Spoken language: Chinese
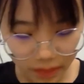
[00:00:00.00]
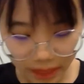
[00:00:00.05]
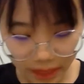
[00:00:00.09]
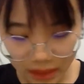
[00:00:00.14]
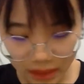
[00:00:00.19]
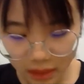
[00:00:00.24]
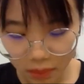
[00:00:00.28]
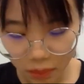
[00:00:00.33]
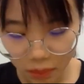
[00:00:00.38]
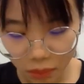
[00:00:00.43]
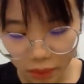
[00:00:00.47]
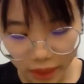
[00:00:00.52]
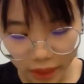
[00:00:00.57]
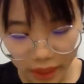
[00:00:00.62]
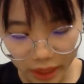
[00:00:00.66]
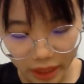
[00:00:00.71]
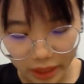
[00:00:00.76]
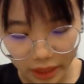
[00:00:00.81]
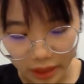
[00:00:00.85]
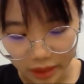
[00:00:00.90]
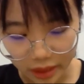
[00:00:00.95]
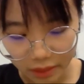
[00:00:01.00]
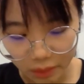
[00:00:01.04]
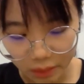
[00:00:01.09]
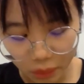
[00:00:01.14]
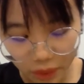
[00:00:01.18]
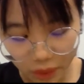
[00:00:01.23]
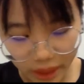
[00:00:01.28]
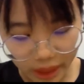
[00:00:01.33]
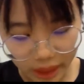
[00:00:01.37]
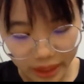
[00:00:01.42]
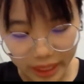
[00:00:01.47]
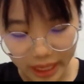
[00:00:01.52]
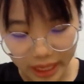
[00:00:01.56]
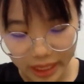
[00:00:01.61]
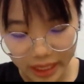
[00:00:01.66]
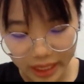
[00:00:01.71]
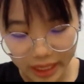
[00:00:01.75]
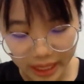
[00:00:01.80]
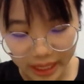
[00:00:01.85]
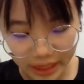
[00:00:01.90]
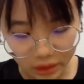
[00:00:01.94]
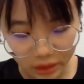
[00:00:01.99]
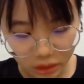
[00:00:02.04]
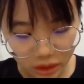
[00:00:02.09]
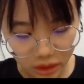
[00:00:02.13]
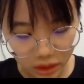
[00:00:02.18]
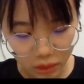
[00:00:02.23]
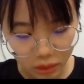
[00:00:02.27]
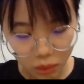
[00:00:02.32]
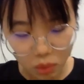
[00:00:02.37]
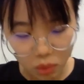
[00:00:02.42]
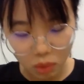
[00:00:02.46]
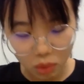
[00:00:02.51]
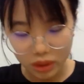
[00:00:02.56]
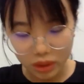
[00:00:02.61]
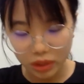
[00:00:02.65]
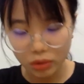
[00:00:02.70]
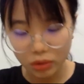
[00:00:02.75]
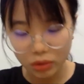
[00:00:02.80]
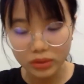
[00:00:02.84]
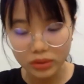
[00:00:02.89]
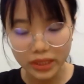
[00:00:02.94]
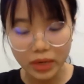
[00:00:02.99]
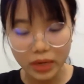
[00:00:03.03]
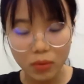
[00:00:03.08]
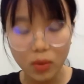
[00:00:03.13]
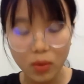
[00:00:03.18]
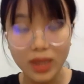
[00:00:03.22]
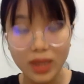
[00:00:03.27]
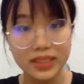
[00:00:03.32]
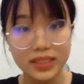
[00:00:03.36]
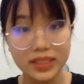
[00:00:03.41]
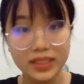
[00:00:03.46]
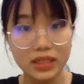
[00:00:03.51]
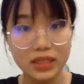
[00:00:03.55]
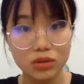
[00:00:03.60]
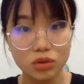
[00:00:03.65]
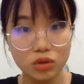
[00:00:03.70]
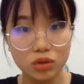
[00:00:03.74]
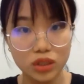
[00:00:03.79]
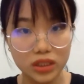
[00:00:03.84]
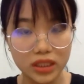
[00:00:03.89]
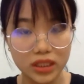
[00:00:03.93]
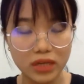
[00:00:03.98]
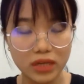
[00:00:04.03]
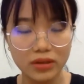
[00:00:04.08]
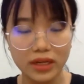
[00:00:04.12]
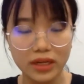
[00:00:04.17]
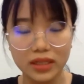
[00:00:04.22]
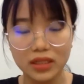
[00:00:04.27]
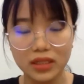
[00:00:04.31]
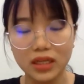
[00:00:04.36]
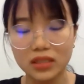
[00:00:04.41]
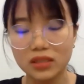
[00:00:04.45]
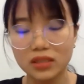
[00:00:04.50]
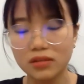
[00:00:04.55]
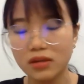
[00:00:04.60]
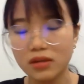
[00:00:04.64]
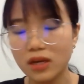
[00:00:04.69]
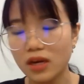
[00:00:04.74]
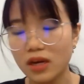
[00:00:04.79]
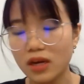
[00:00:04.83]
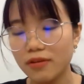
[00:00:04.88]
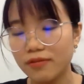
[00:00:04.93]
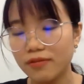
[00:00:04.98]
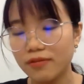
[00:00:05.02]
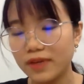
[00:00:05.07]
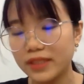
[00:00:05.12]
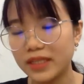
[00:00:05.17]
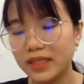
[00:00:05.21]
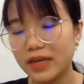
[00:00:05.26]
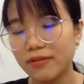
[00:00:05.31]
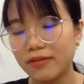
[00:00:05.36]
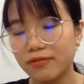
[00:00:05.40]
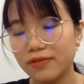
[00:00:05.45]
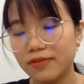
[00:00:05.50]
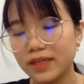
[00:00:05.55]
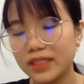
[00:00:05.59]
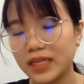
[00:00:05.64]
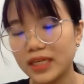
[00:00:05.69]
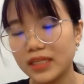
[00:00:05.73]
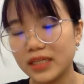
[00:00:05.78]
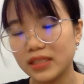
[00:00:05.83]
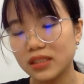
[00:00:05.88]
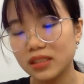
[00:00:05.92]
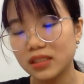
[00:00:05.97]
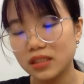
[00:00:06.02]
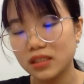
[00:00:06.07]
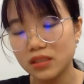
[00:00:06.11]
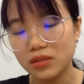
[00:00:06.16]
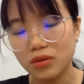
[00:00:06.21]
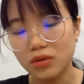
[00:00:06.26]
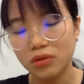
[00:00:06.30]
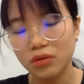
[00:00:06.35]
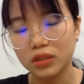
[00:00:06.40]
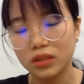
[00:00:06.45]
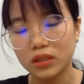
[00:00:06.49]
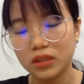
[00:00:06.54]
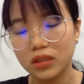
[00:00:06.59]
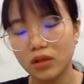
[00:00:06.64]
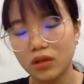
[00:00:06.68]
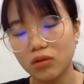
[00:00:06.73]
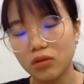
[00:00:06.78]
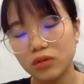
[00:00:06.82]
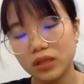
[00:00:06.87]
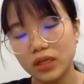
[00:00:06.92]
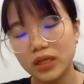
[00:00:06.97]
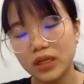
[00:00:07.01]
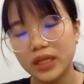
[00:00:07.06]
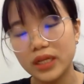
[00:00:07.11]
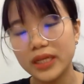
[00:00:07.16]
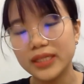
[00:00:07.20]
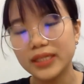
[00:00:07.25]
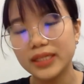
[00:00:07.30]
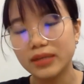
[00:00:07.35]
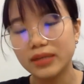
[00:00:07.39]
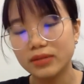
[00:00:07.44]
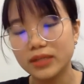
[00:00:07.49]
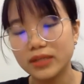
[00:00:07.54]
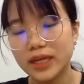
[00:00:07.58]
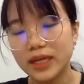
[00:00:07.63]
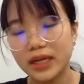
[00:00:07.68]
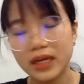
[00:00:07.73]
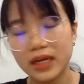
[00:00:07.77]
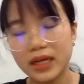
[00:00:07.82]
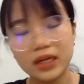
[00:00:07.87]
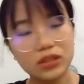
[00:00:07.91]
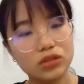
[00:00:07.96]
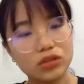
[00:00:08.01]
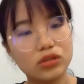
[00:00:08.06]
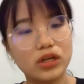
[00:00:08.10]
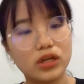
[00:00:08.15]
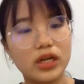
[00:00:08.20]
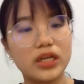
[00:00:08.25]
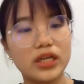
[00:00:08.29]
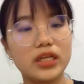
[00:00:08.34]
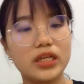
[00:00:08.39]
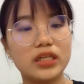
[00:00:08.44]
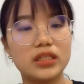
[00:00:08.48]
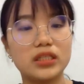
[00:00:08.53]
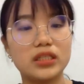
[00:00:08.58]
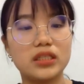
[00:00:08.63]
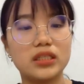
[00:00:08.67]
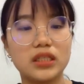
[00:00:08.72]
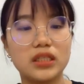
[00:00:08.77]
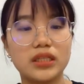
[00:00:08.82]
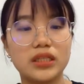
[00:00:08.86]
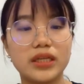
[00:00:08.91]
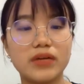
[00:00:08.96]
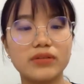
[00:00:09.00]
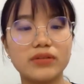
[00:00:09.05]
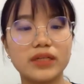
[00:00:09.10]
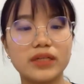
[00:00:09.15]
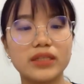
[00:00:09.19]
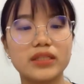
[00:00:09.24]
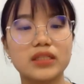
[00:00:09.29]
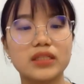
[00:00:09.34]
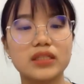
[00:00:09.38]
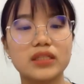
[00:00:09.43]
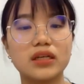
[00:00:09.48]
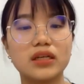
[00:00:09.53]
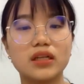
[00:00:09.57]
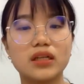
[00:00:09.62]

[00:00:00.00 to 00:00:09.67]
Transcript: 它是不会很不会很黏腻的，就是如果你用在晚上睡觉啦，它是非常非常适用的，然后第二天早上就可以洗掉这样子。